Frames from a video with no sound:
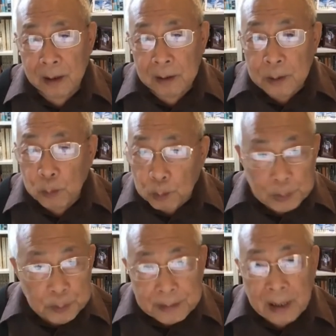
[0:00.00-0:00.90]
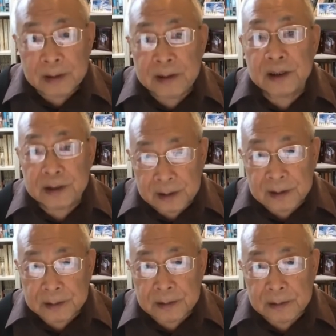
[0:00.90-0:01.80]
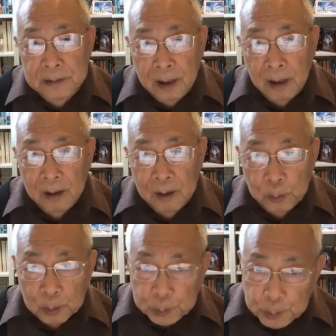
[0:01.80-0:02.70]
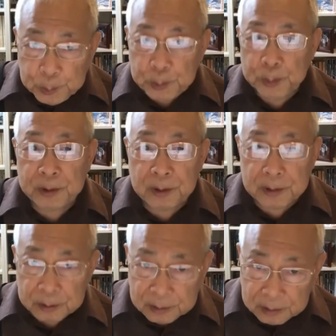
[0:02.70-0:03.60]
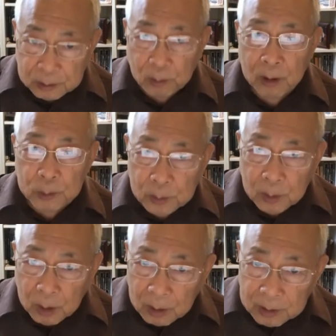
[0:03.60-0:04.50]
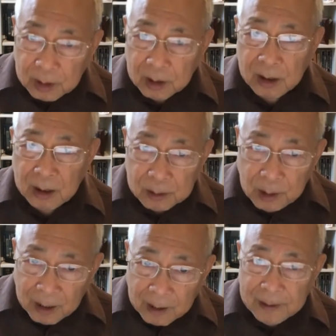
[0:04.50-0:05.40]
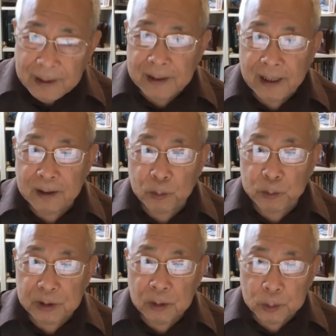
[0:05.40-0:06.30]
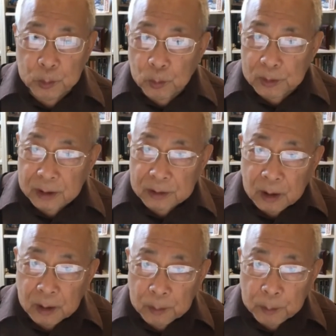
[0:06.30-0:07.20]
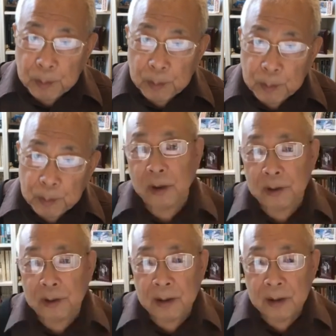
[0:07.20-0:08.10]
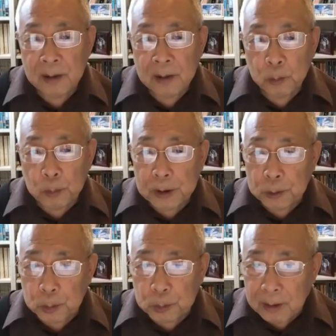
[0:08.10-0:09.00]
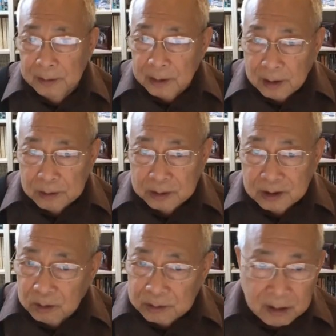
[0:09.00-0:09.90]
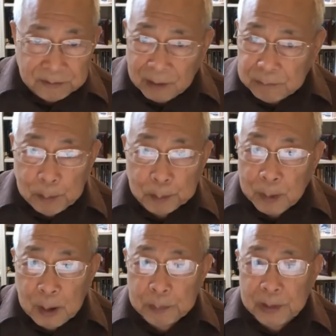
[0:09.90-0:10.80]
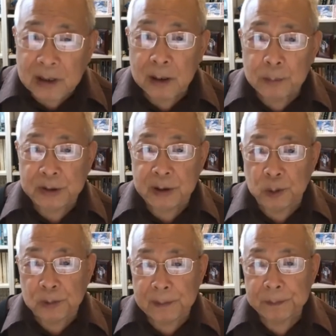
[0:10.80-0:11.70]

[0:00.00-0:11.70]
因为我不意担任这个责任啊。我确确确实实知道一个很厉害的东西，中国在美国怎么搞的？我一说出来，人家就知道这个方法不可能不成功，